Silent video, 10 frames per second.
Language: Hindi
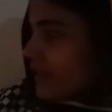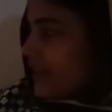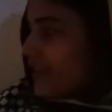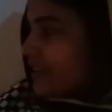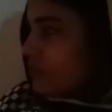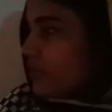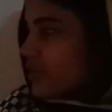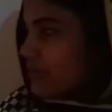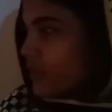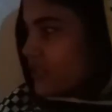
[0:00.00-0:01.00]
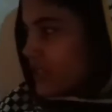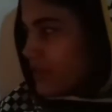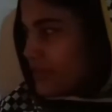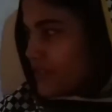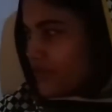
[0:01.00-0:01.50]
दे आर द मोस्ट
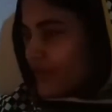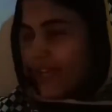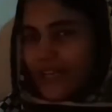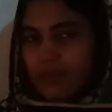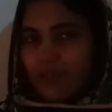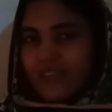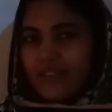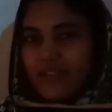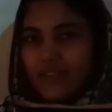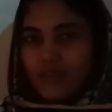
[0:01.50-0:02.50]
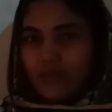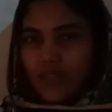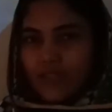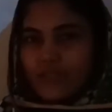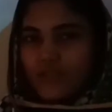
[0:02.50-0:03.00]
ब्यूटीफुल एनिमल्स इन द
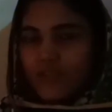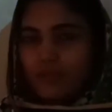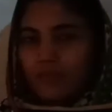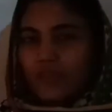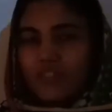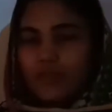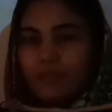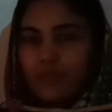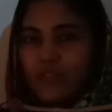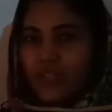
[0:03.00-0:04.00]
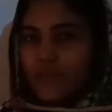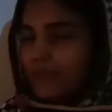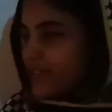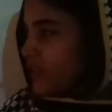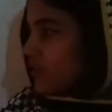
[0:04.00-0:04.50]
वर्ल्ड जो कि मोस्ट इम्पॉर्टेंट
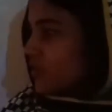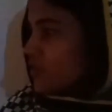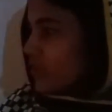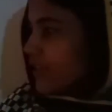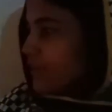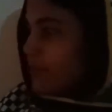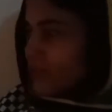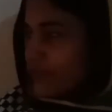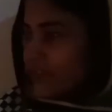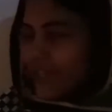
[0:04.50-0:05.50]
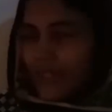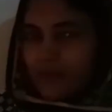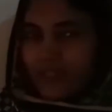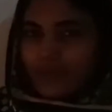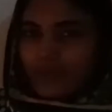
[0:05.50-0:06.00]
और जो है ब्यूटीफुल
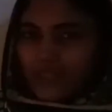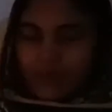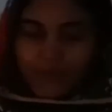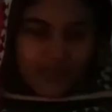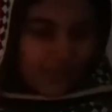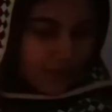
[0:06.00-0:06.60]
एनिमल्स वर्ल्ड में